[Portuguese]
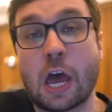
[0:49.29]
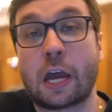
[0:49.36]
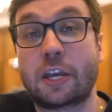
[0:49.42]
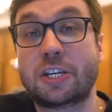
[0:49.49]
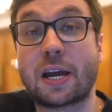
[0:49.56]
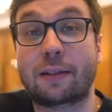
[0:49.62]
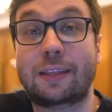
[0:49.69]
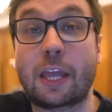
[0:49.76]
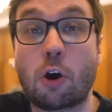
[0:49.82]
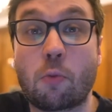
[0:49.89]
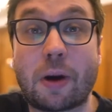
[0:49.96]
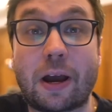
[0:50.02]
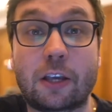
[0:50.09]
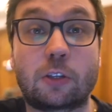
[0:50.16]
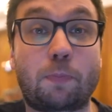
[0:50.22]
que já deu
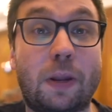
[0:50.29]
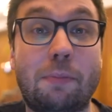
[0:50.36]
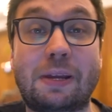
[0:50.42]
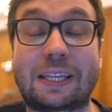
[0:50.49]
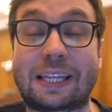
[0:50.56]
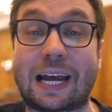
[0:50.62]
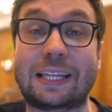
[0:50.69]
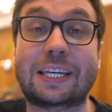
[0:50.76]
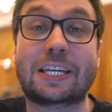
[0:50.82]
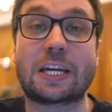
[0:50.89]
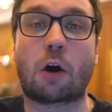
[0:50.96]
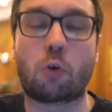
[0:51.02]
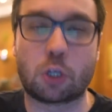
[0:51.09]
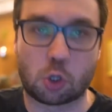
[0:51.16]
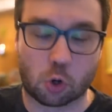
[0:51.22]
uma experimentada e que já
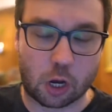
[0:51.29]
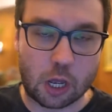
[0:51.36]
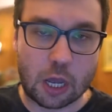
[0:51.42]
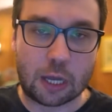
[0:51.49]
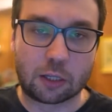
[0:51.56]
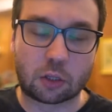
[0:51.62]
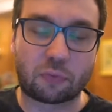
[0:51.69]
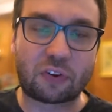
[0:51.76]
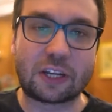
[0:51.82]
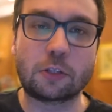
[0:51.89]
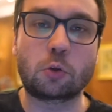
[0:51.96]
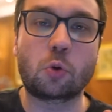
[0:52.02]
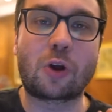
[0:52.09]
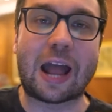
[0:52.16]
olhou. Estou falando do